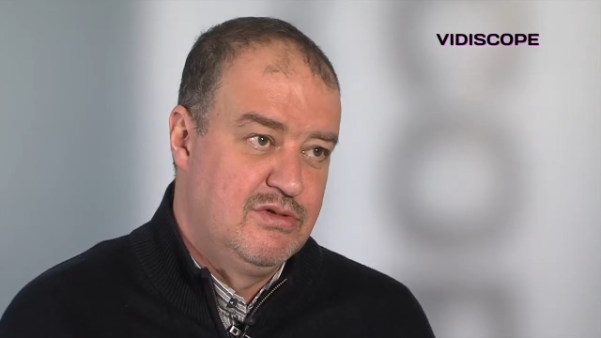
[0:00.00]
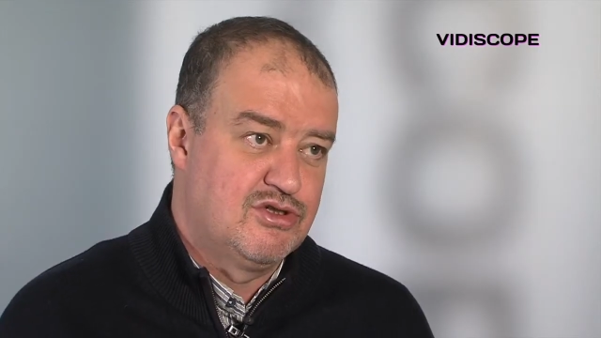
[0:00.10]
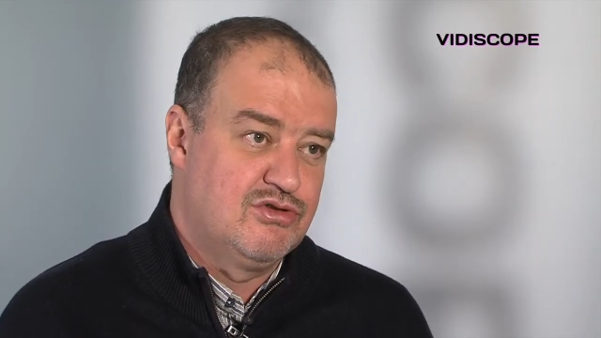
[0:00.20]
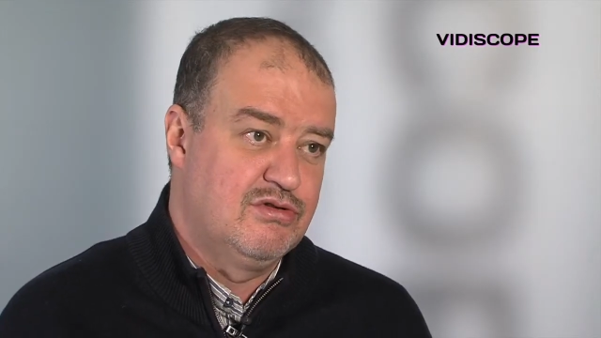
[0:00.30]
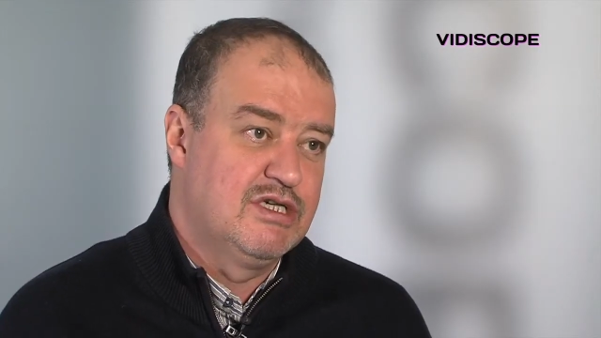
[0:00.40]

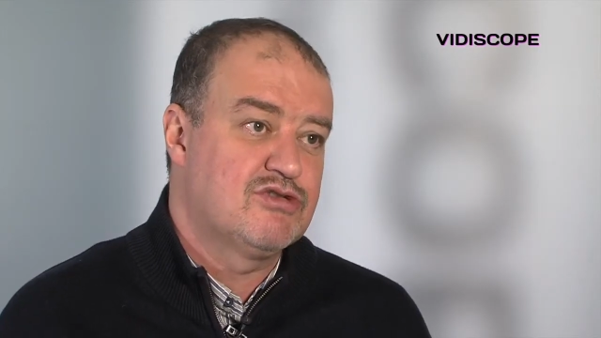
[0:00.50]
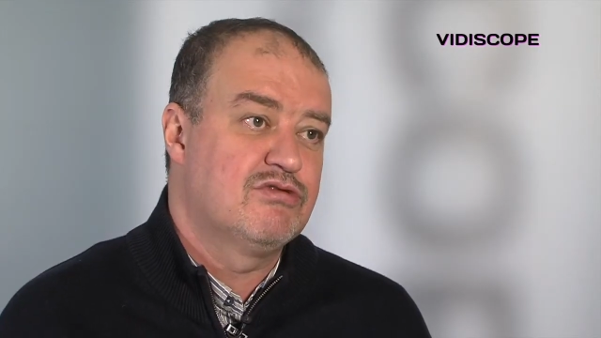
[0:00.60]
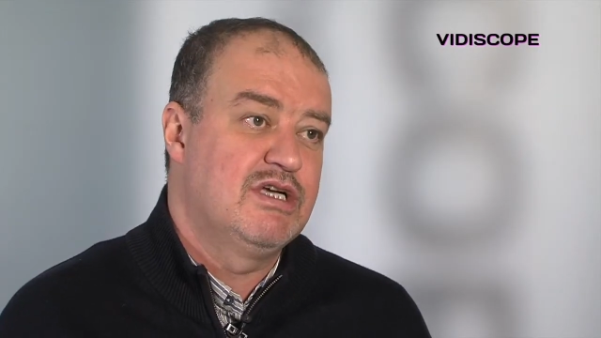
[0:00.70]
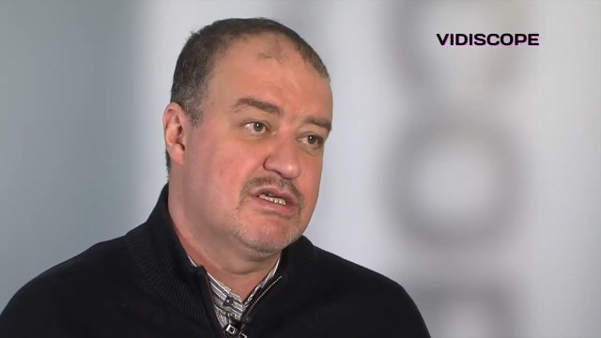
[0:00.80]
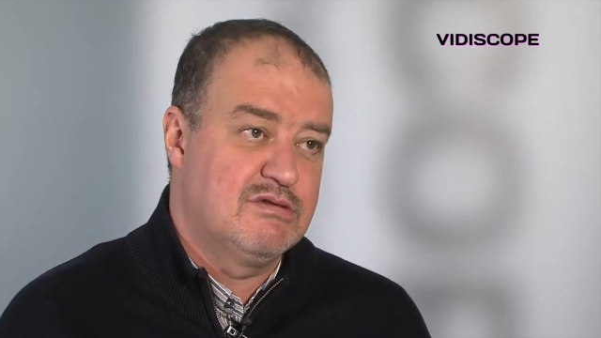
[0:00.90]
что
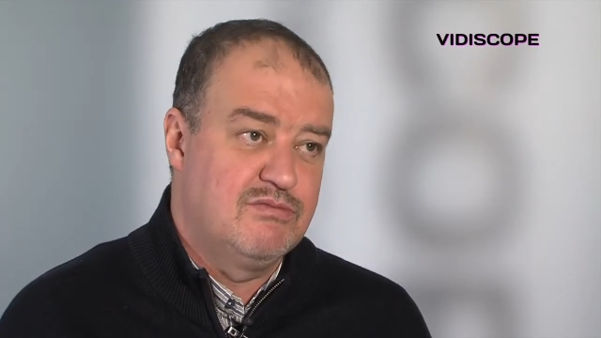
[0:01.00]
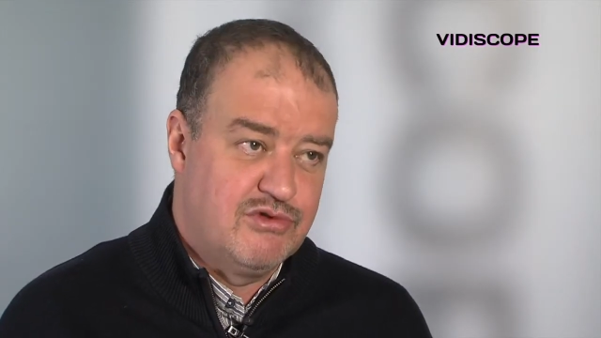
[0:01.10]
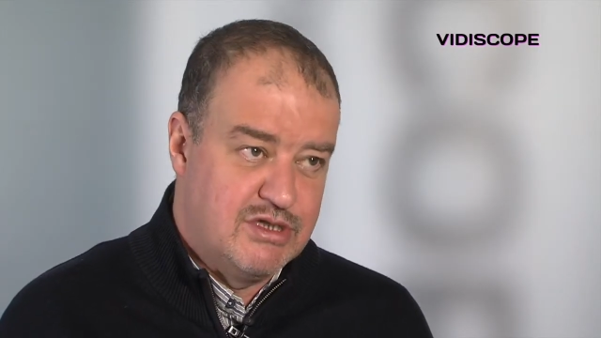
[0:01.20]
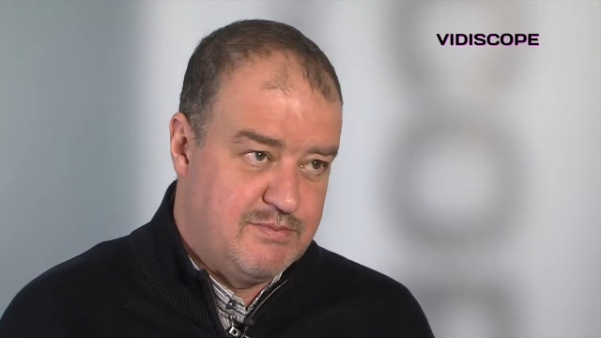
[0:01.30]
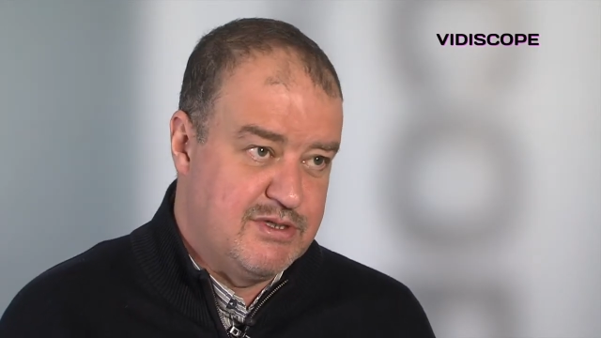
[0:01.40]
государство
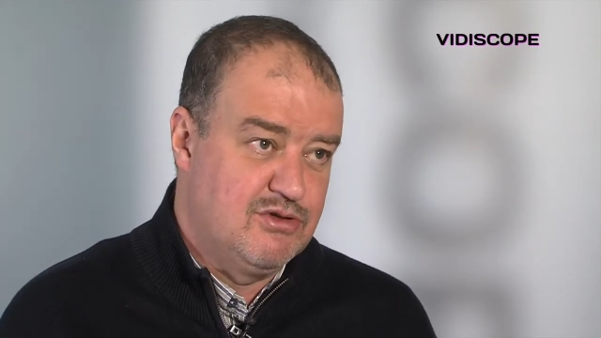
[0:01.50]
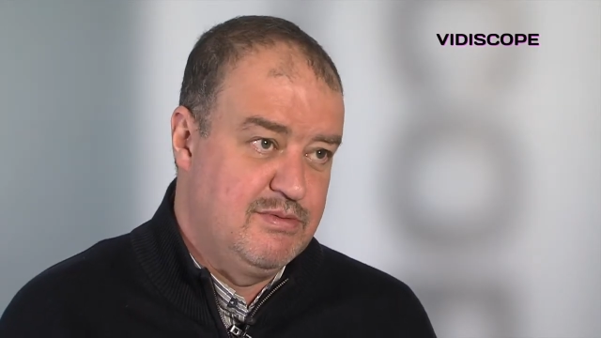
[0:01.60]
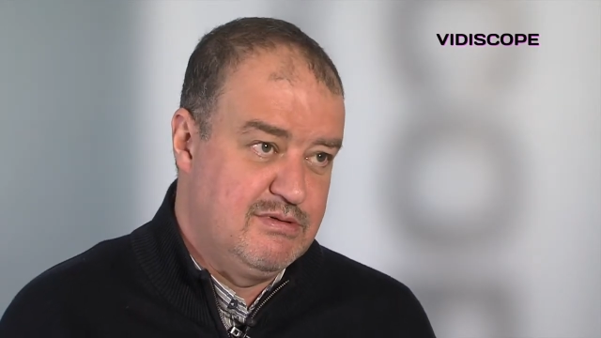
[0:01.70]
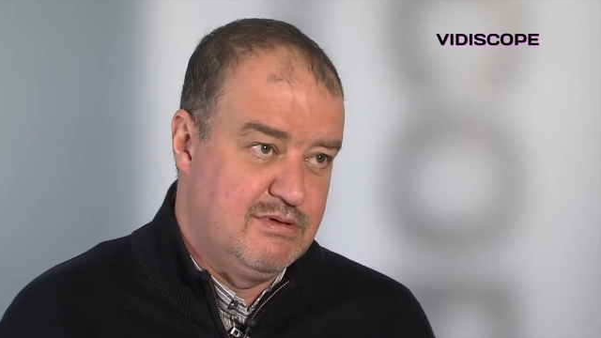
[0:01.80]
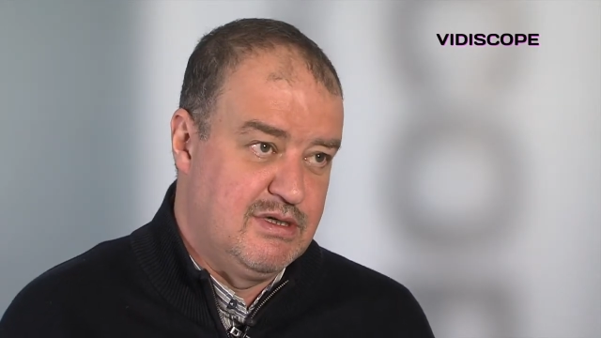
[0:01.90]
будет
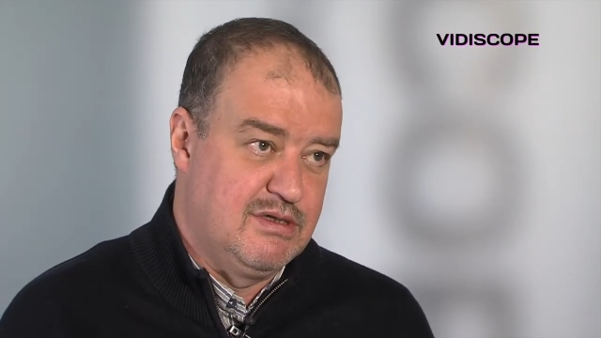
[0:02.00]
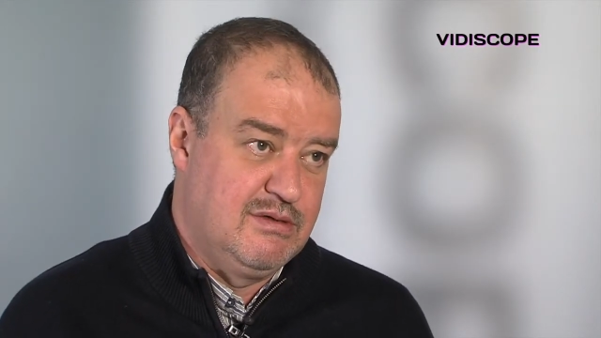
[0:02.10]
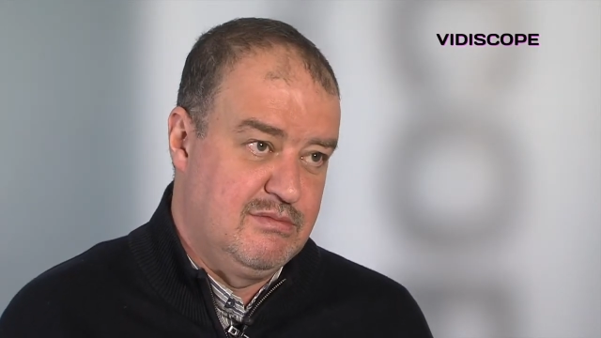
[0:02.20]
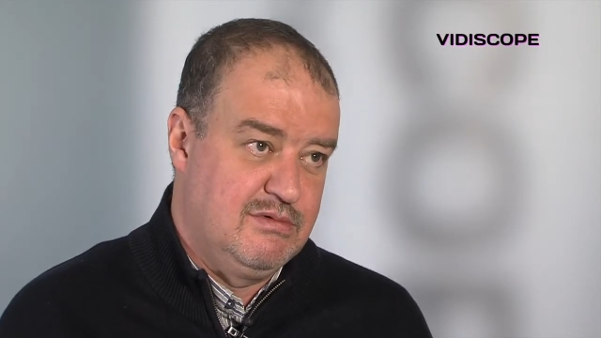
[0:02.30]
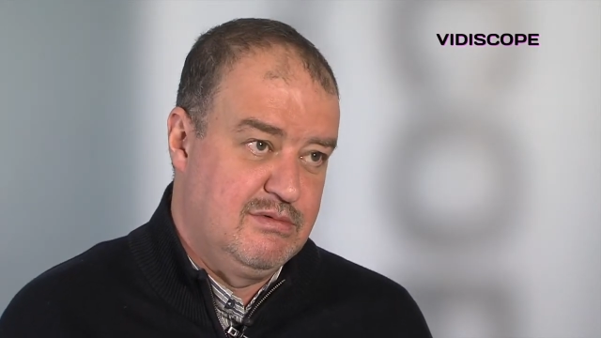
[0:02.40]
способствовать
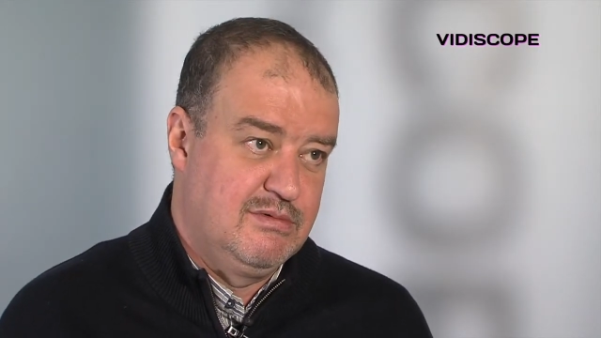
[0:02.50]
этому,